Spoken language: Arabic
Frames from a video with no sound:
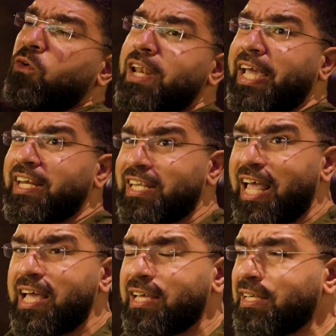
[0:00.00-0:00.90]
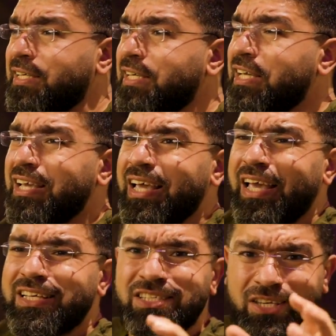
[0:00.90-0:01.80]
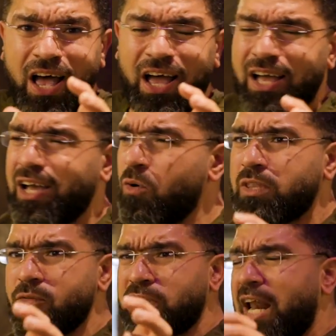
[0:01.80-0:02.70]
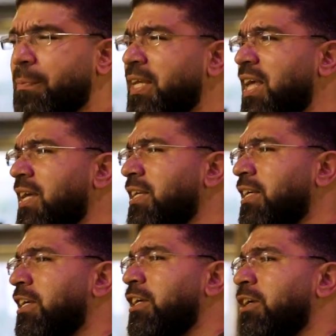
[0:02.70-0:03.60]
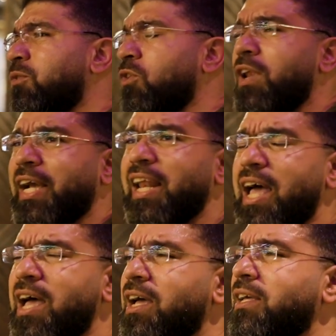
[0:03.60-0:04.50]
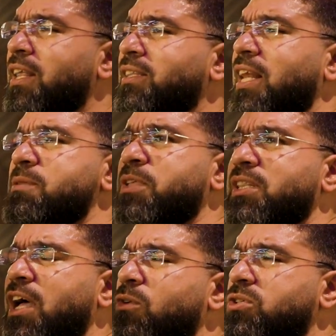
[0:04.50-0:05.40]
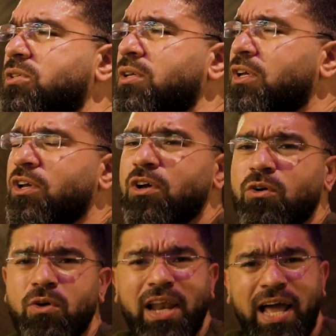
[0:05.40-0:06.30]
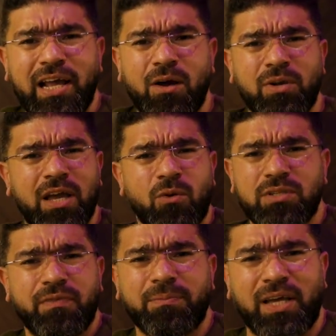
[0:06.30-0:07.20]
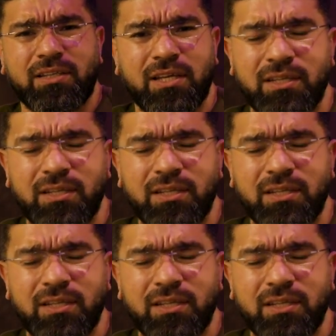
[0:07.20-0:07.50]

ويقول لك ان ده الصح او انت المفروض تلعب كده ونقول لك لا ده انت لازم تطلع نص كل حاجه وليها الوظيفه بتاعتها